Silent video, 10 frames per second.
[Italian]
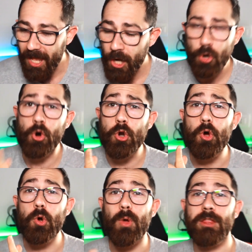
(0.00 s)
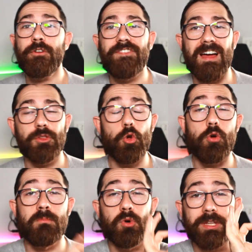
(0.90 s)
Loro lo hanno fatto
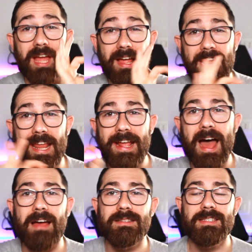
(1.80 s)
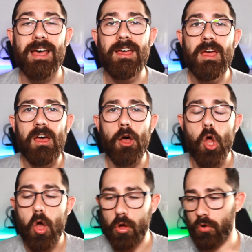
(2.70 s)
con molta eleganza,
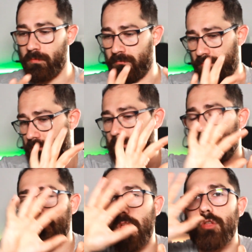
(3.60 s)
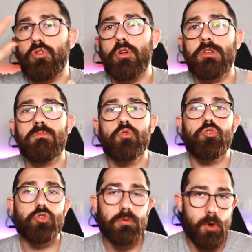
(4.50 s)
eh, con dei toni
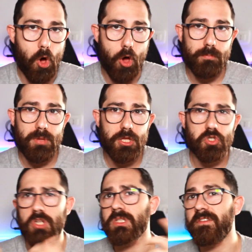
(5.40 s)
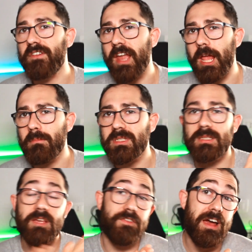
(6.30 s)
molto morbidi, senza flame,
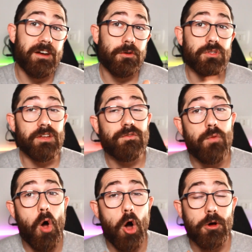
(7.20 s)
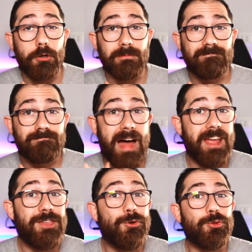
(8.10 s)
senza ferro né fuoco. Ma
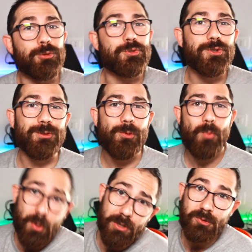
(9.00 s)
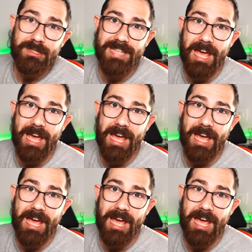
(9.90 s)
io non sono quei due sul